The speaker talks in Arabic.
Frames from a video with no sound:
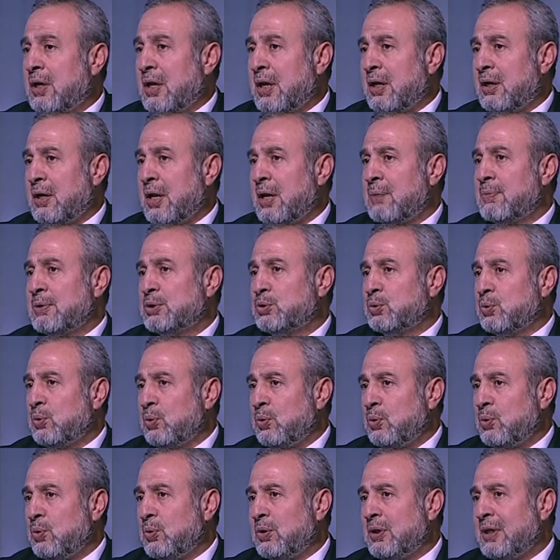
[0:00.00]

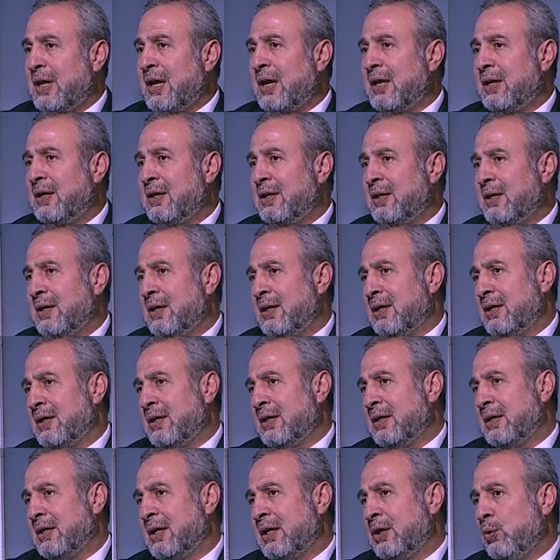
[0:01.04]
المسؤولون
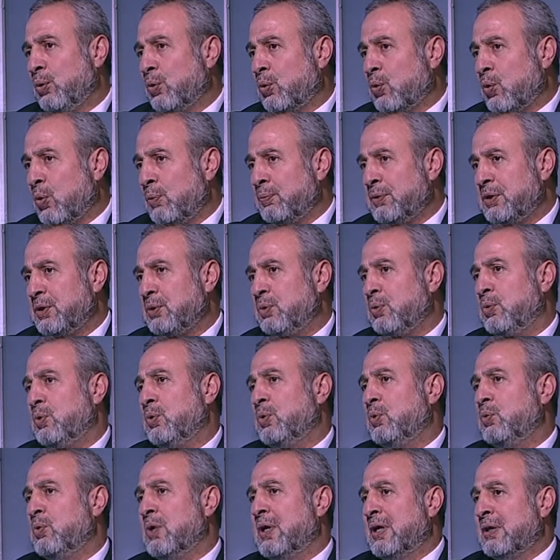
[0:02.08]

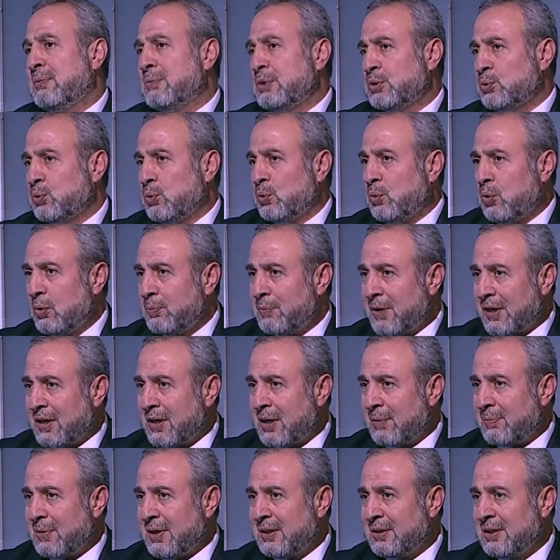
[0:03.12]
الحكوميون ومسؤولو
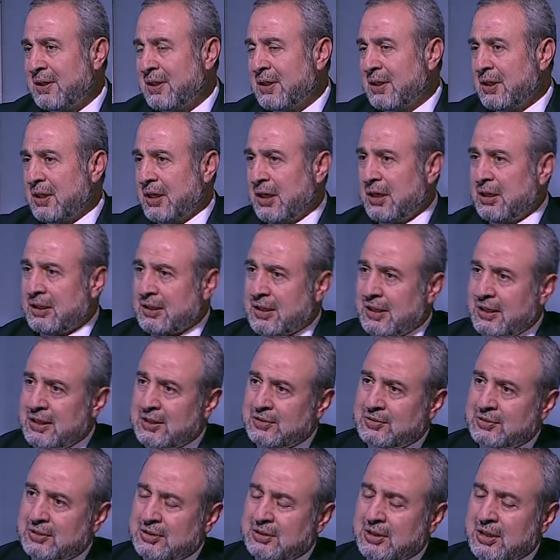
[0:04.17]
البرلمان
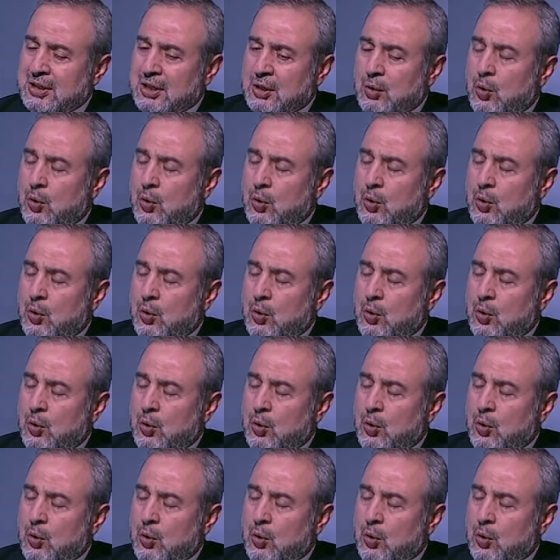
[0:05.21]
الكنيست